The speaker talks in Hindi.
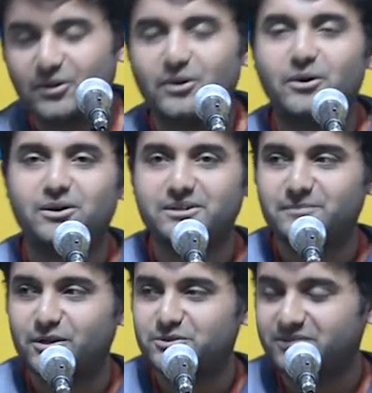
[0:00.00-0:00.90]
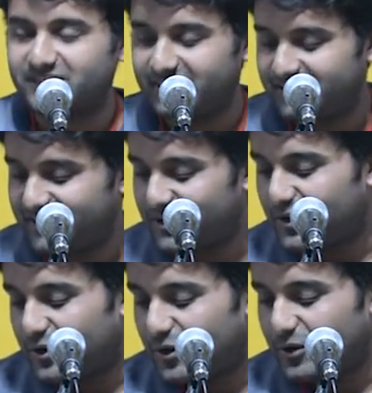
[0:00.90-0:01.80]
और बहुत शुक्रिया
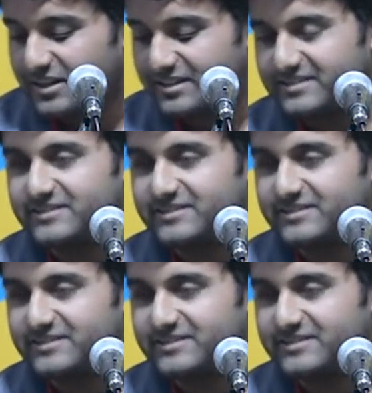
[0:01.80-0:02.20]
और एक